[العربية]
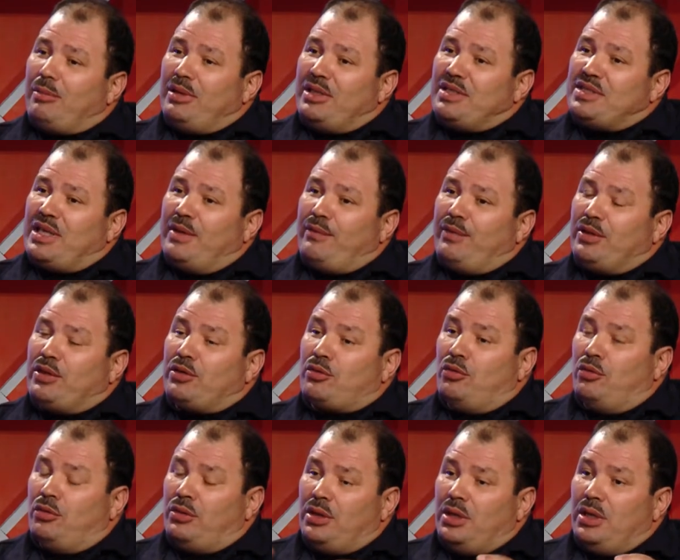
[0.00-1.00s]
الاسعافات
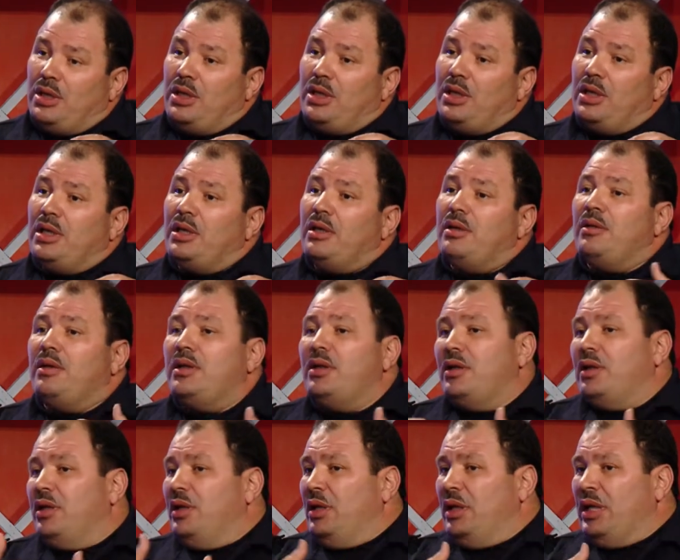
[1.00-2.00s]
تكون
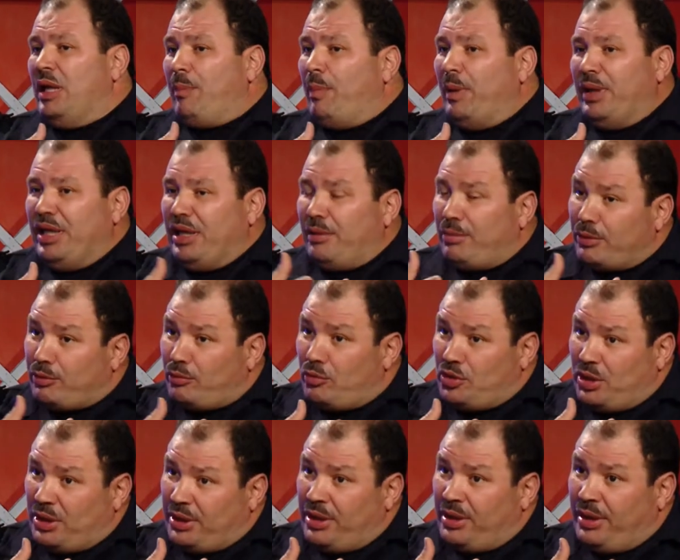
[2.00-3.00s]
لا بانيك ما تكونش
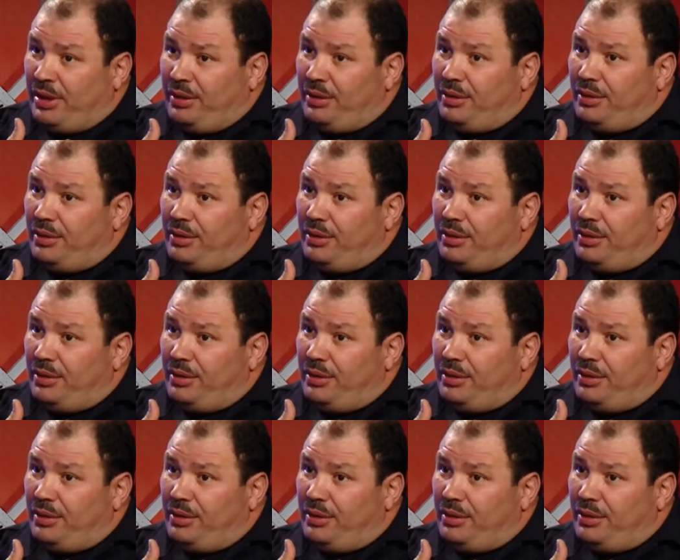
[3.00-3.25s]
عندنا